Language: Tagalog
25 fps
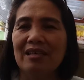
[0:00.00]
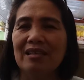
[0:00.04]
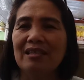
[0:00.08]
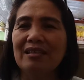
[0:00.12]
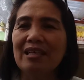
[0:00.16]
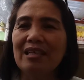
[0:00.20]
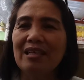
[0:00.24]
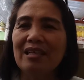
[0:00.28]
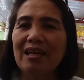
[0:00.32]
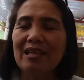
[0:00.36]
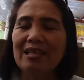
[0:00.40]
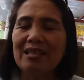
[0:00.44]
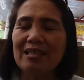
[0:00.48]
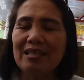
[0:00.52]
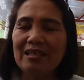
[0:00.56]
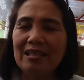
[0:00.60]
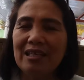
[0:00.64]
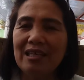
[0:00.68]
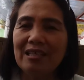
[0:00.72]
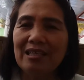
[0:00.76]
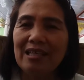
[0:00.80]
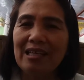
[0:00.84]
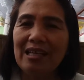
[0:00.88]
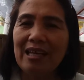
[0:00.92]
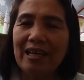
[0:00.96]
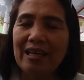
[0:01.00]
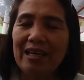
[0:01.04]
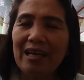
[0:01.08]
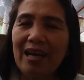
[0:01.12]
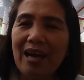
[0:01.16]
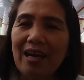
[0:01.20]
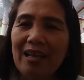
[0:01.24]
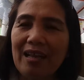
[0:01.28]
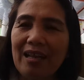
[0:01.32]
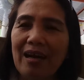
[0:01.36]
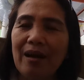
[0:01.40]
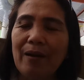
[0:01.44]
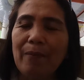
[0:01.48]
Hindi na hindi nila
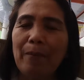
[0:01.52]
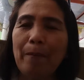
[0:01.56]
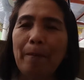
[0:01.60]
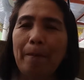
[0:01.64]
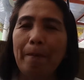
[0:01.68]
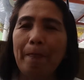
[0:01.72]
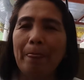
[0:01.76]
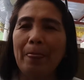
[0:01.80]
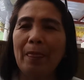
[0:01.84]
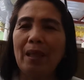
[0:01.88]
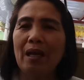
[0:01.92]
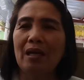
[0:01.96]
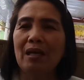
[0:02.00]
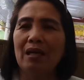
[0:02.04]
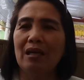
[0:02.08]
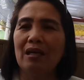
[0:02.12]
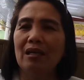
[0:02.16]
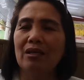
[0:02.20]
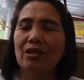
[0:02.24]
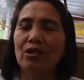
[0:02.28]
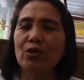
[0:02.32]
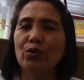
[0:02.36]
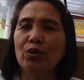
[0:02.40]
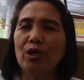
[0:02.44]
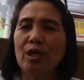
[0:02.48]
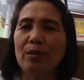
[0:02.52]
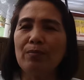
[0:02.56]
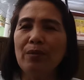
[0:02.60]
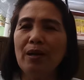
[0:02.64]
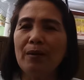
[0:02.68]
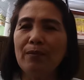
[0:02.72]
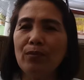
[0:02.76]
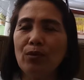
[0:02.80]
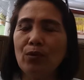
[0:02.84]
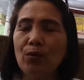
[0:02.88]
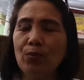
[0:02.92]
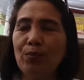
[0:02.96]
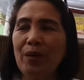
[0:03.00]
alam yung
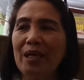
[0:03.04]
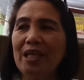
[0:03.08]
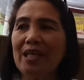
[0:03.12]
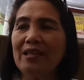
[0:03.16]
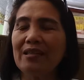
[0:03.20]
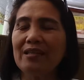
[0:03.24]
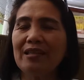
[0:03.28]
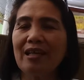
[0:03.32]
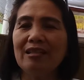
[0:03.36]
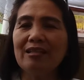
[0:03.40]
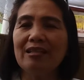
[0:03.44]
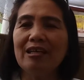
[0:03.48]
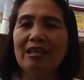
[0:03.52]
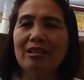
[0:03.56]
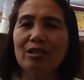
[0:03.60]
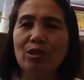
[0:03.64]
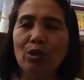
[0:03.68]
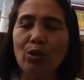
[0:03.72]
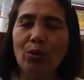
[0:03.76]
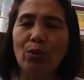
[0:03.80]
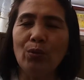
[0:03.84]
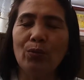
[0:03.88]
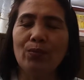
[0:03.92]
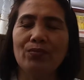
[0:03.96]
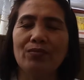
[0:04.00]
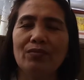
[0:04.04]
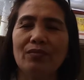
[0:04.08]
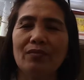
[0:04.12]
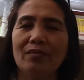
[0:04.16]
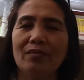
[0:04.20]
iba mong pahinda dito